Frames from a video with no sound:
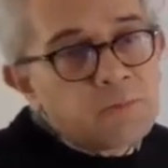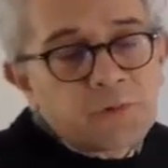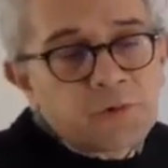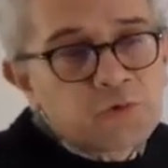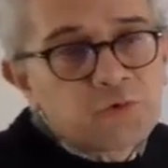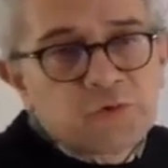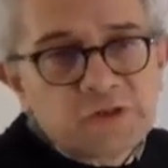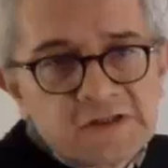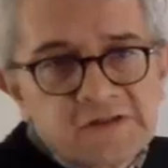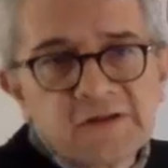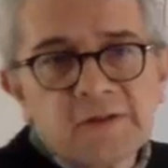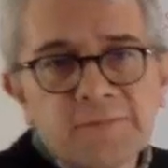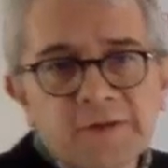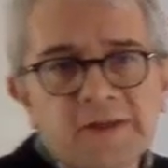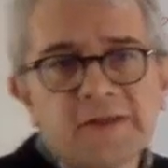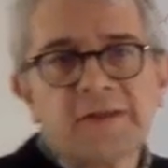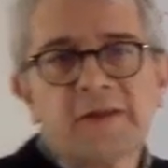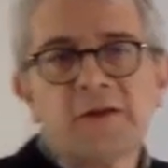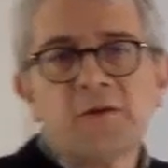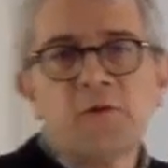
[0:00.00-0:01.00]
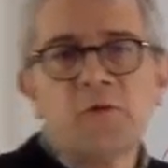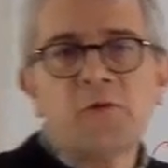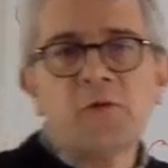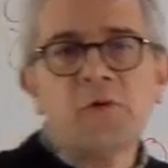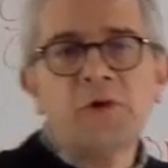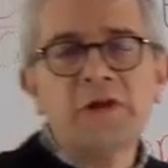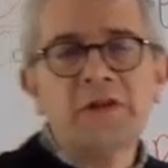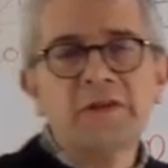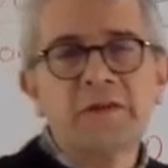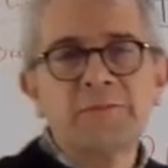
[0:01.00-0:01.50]
oportunistamente
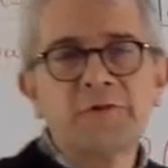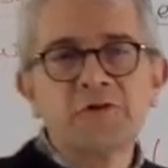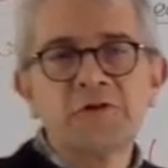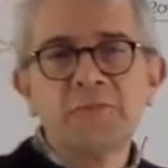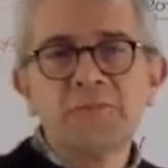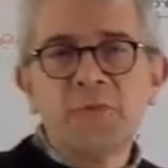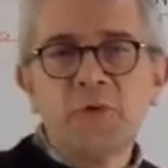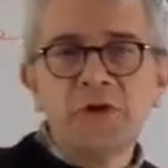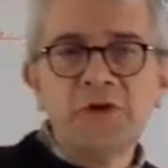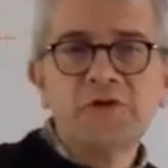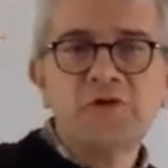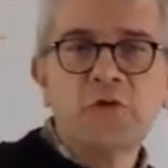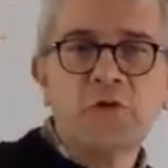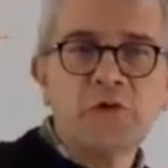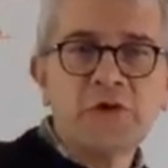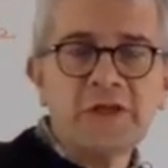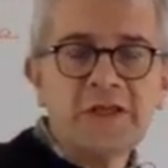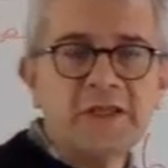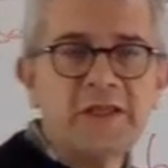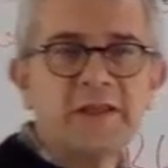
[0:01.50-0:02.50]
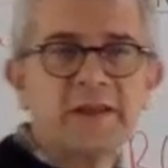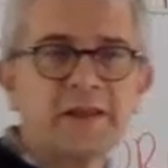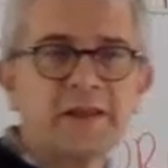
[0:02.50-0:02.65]
o en términos de polizón y